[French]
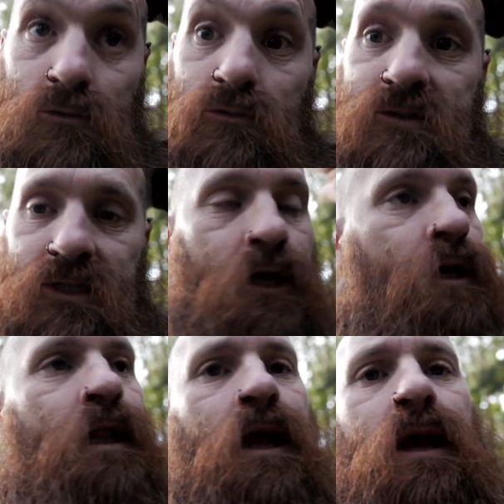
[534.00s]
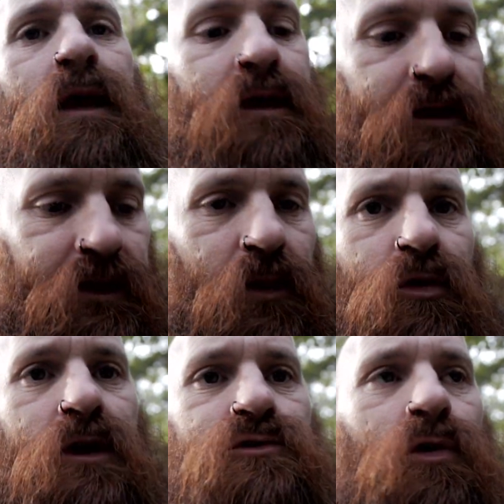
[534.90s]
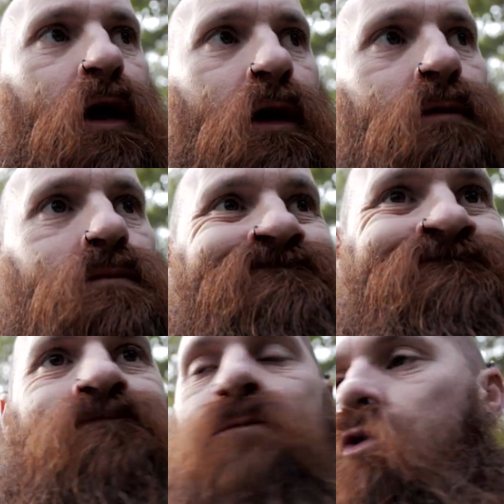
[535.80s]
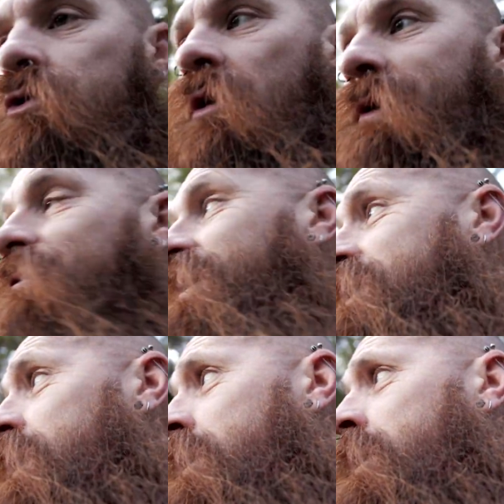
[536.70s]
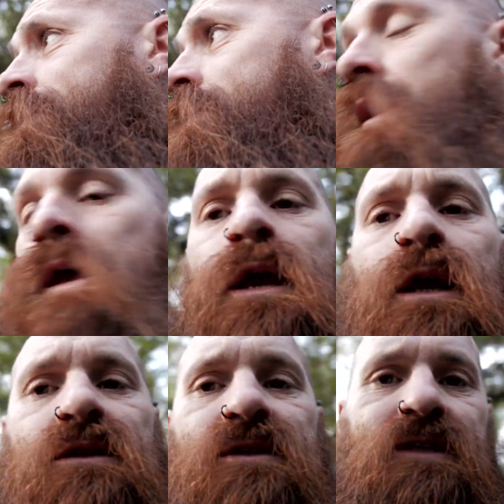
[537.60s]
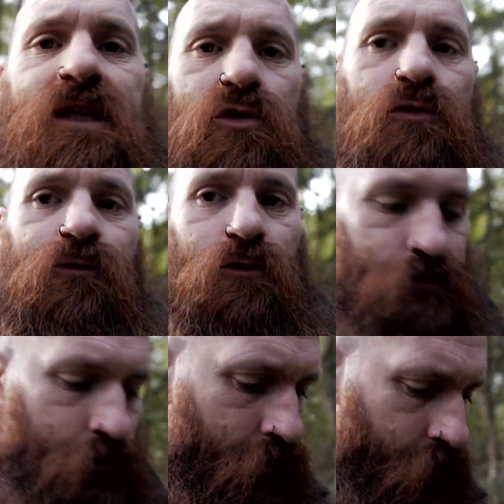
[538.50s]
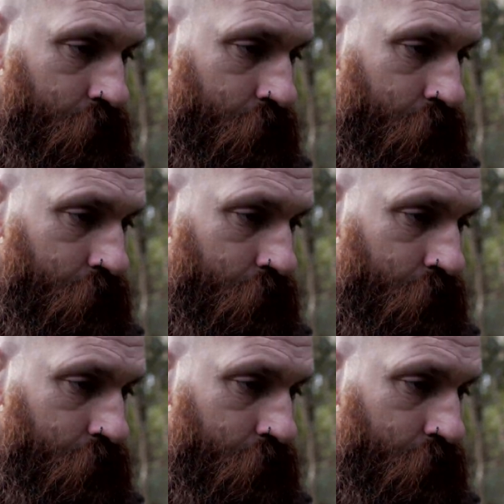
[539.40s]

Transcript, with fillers: de tir. Et derrière moi, sur 200 mètres facile, c'est une fosse.